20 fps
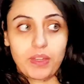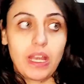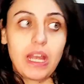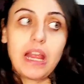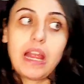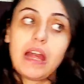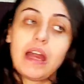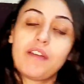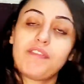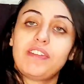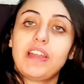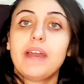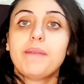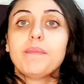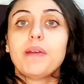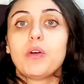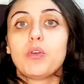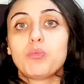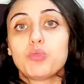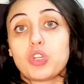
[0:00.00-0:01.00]
الافلام
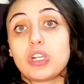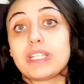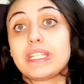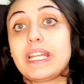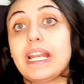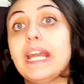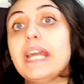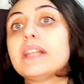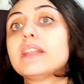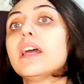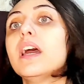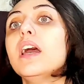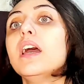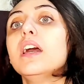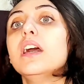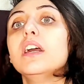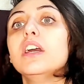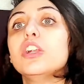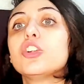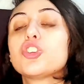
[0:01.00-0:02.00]
او المسلسلات
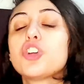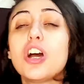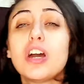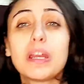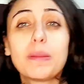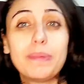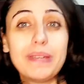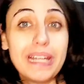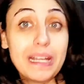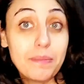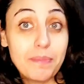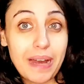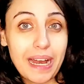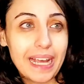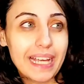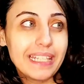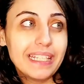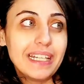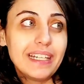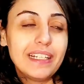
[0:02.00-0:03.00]
الشعر بيلمع
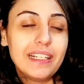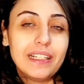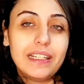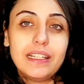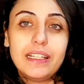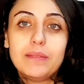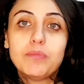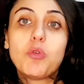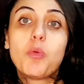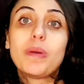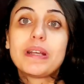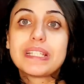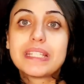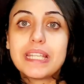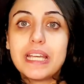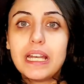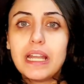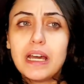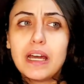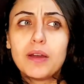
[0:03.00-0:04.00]
كده
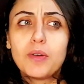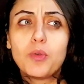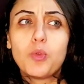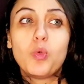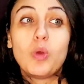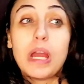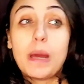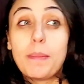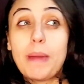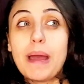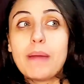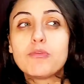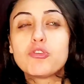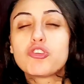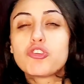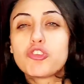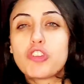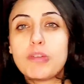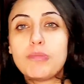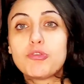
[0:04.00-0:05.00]
للممثله ولمعه
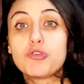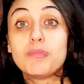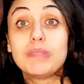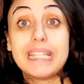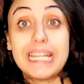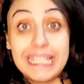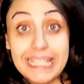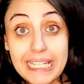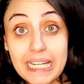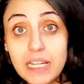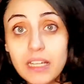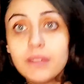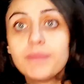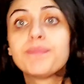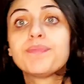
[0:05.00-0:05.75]
مش مش مدهننه